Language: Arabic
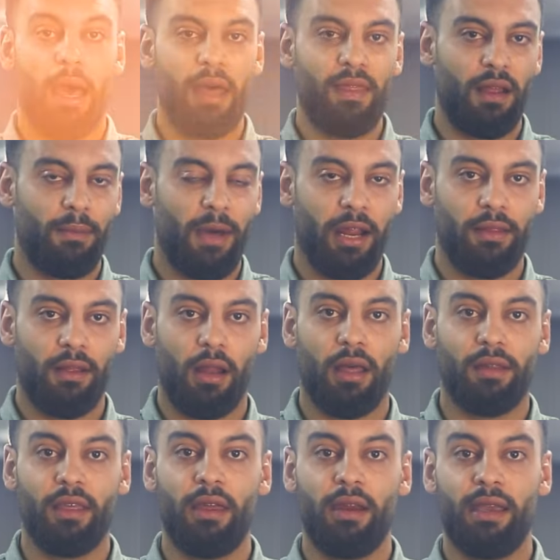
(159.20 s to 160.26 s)
هذا المرض
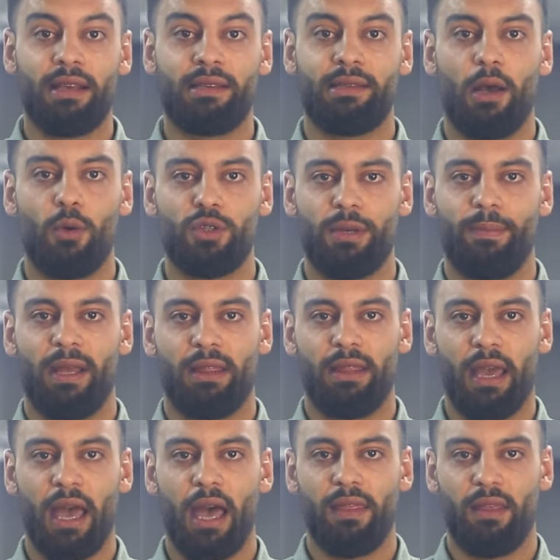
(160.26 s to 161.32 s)
الخطير يستوجب
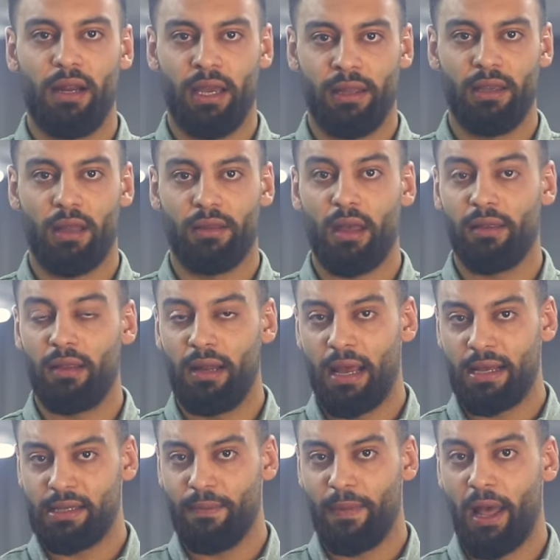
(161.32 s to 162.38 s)
اتخاذ الاحتياطات
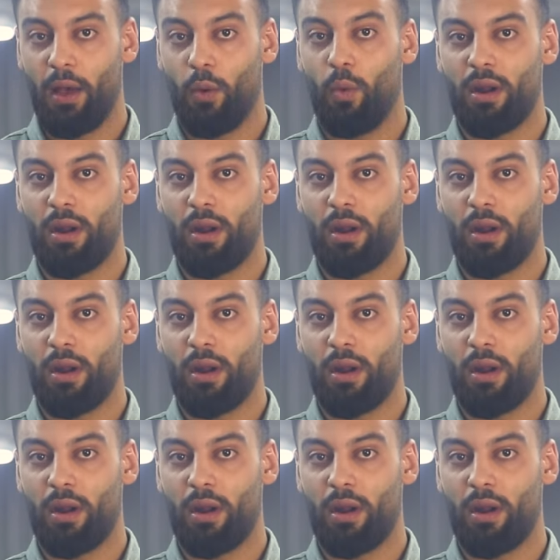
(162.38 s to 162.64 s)
اللازمة